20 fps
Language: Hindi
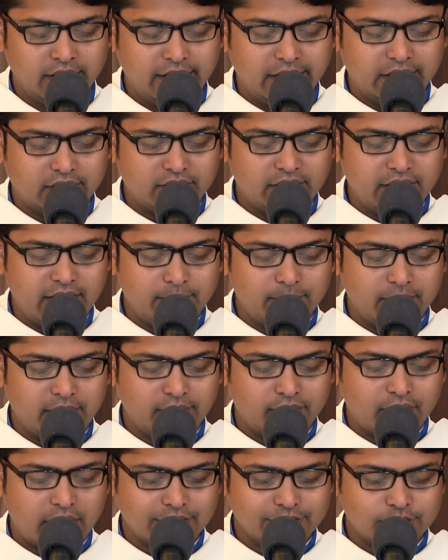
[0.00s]
इतने में
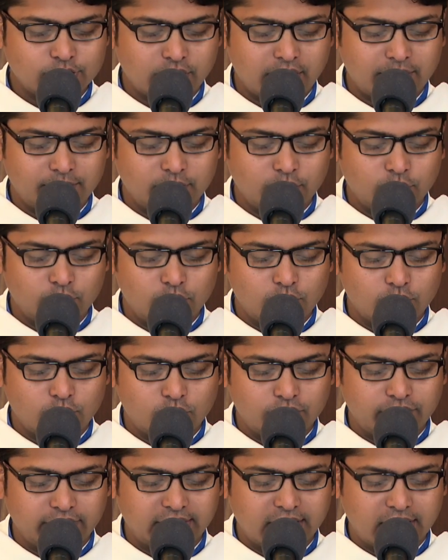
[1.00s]
वह स्वयं लोगों
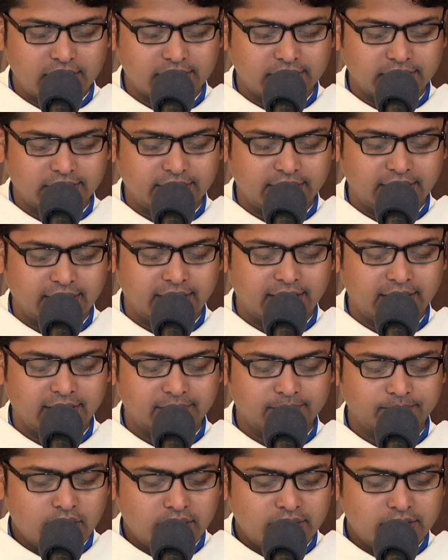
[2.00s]
को विदा कर देंगे